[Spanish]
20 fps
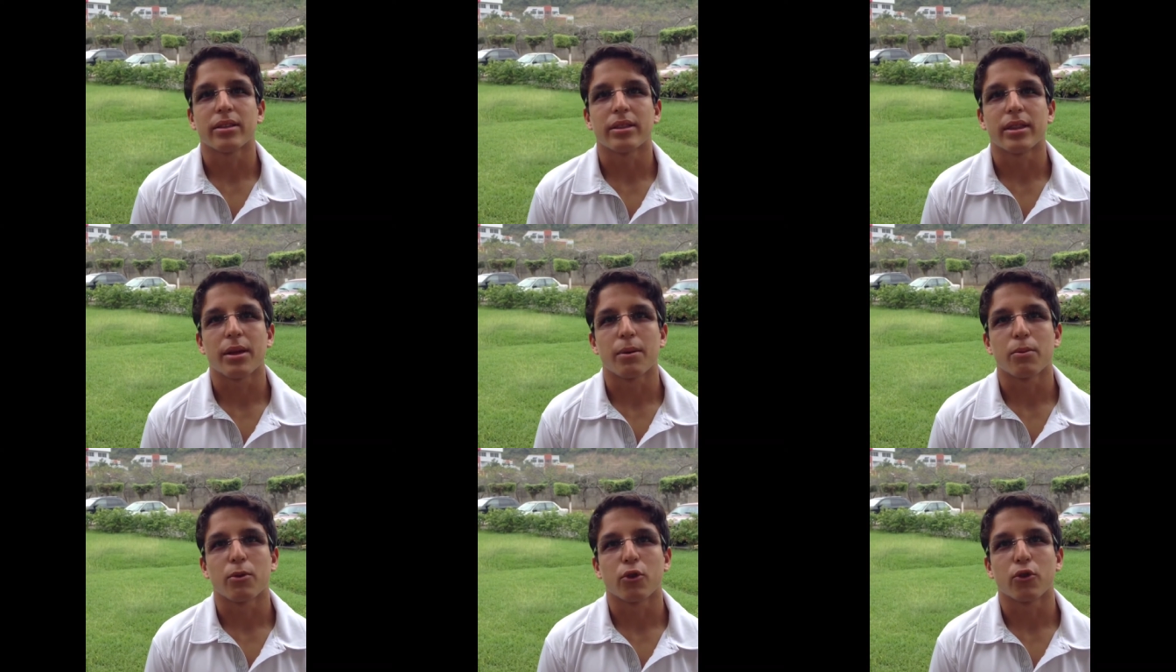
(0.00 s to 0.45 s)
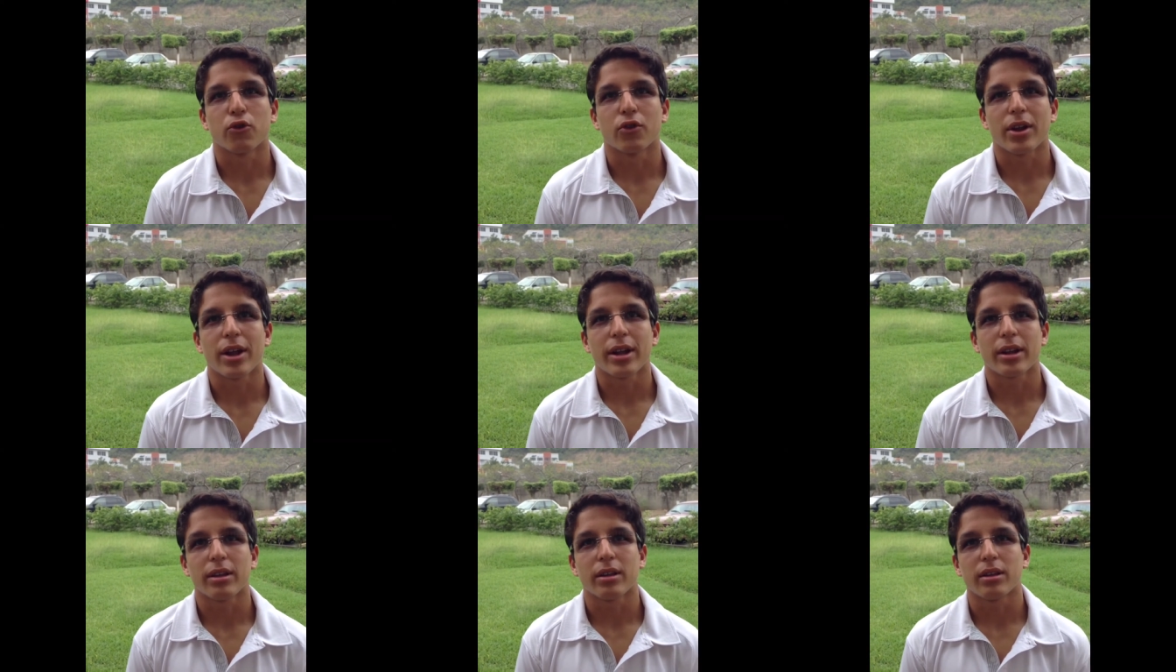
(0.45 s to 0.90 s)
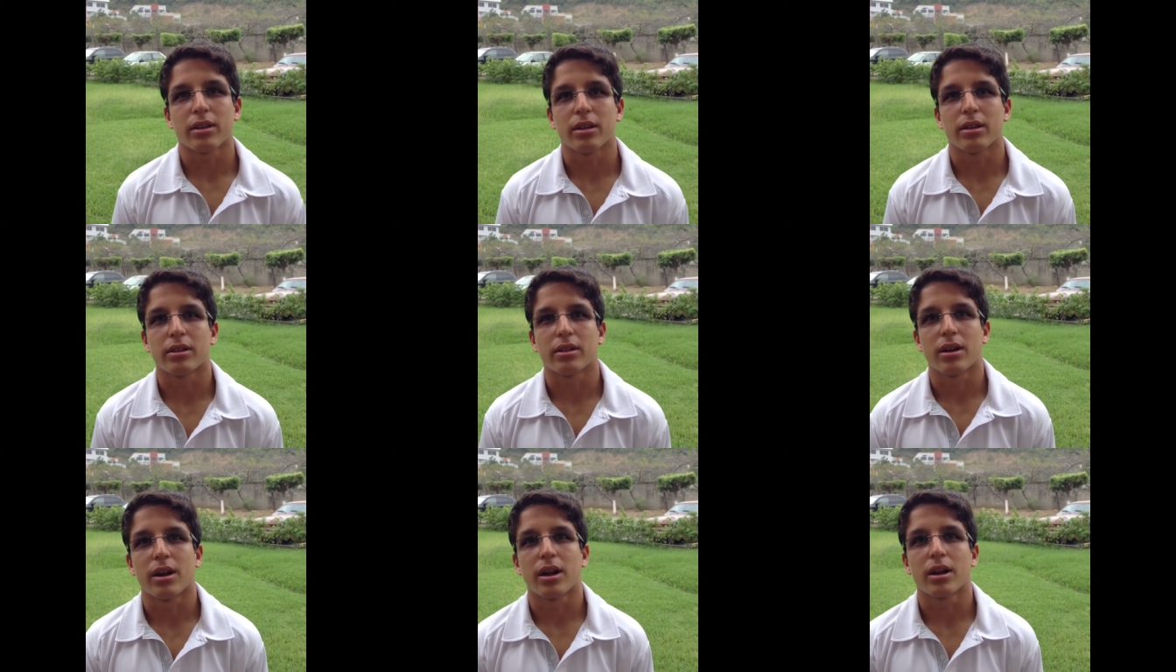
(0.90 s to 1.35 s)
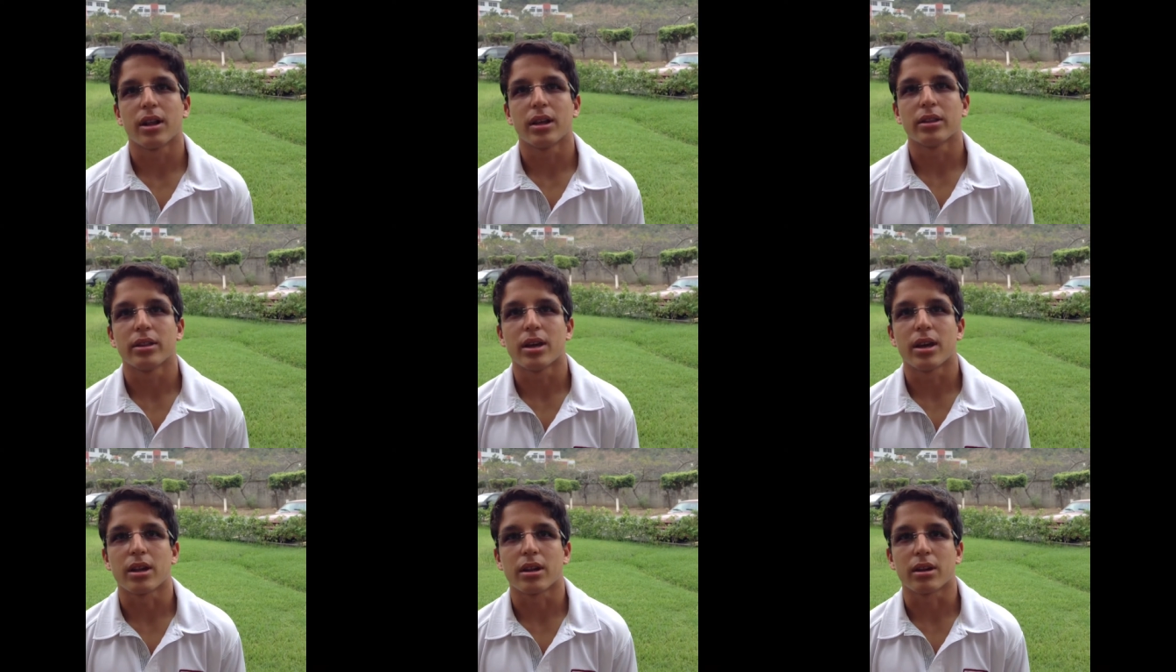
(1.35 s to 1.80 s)
desbrozar y trabajar
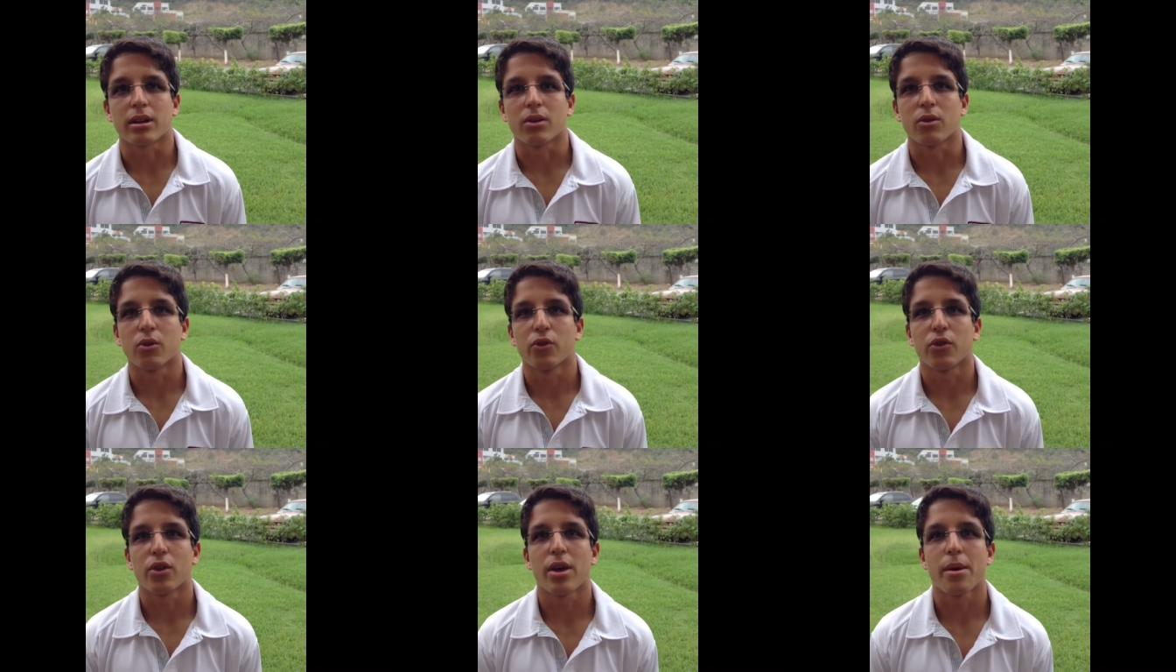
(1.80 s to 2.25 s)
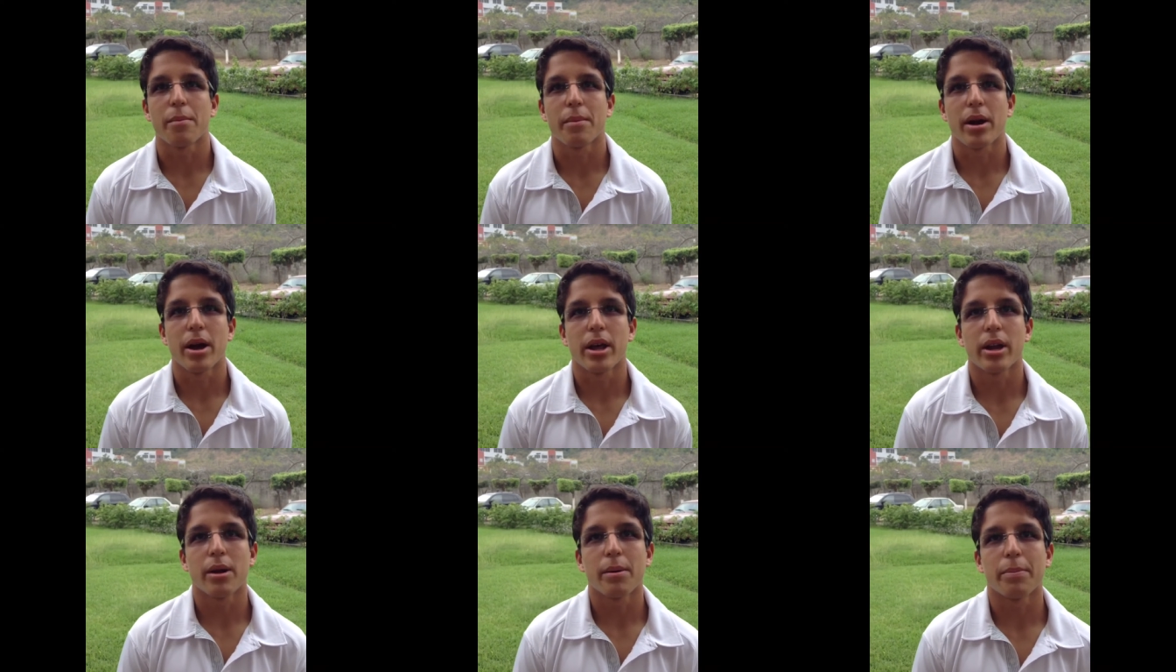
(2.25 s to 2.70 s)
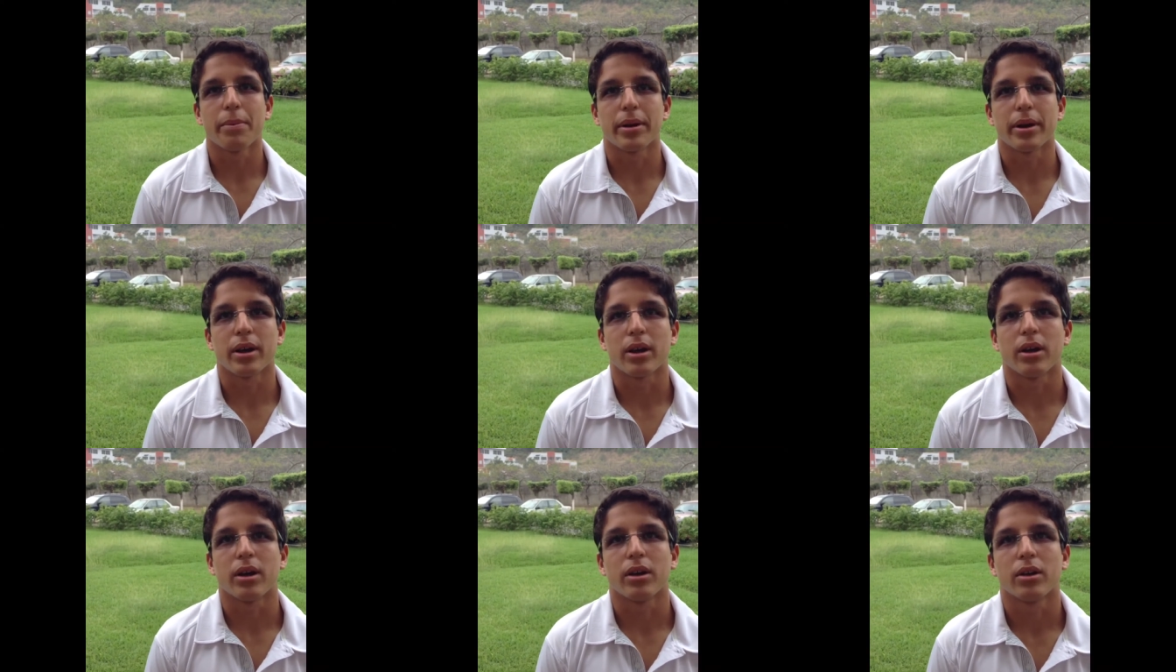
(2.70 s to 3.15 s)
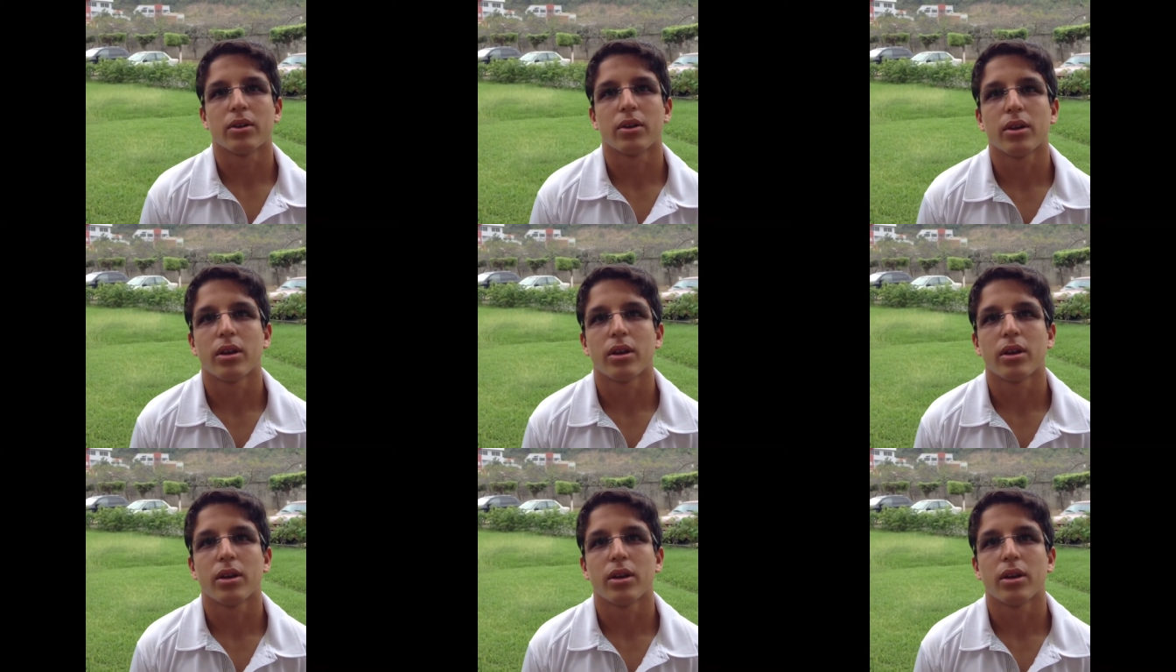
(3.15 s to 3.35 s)
la tierra, hoces de madera para,